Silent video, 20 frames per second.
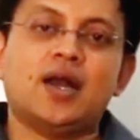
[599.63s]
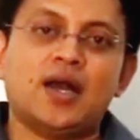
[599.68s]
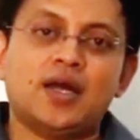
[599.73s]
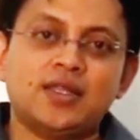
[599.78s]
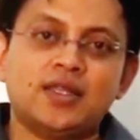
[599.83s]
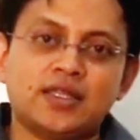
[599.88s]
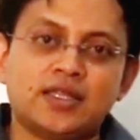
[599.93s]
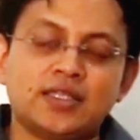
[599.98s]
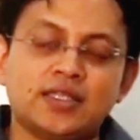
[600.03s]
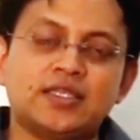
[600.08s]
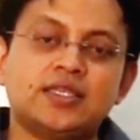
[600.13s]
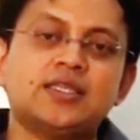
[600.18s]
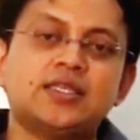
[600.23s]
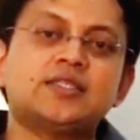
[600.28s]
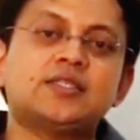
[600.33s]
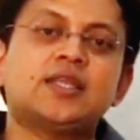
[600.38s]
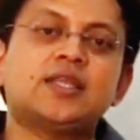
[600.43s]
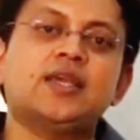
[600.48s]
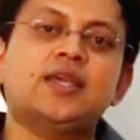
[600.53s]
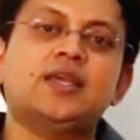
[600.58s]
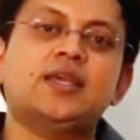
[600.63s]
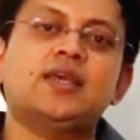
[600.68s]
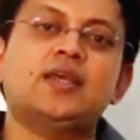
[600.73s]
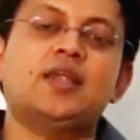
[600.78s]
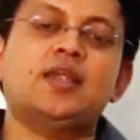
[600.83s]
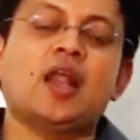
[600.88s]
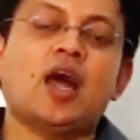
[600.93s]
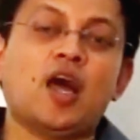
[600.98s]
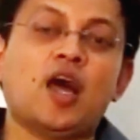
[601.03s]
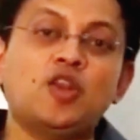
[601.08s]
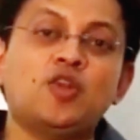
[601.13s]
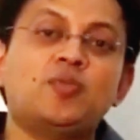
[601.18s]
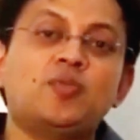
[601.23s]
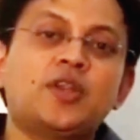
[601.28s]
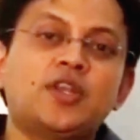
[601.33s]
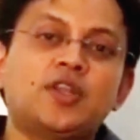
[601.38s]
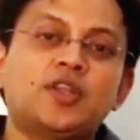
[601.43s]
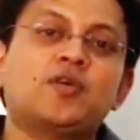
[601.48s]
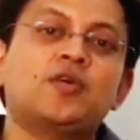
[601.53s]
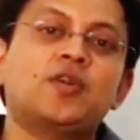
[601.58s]
అంత చేస్తే రాళ్ళు
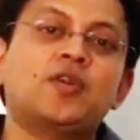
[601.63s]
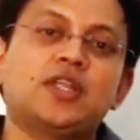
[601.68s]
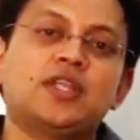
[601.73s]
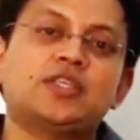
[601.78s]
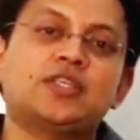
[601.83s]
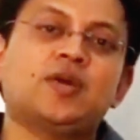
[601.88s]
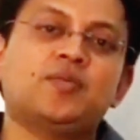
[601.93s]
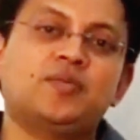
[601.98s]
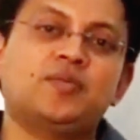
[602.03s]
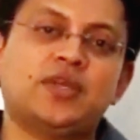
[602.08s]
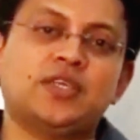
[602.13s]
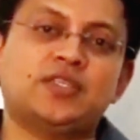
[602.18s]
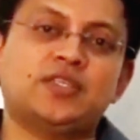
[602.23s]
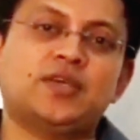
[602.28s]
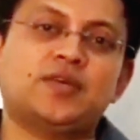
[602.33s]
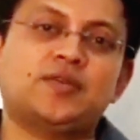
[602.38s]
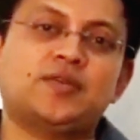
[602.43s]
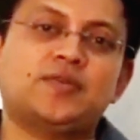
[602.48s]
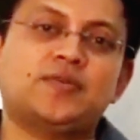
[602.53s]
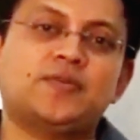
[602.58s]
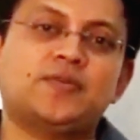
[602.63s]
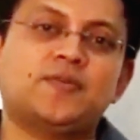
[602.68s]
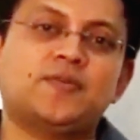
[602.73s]
పెట్టి కొట్టి చంపేశారు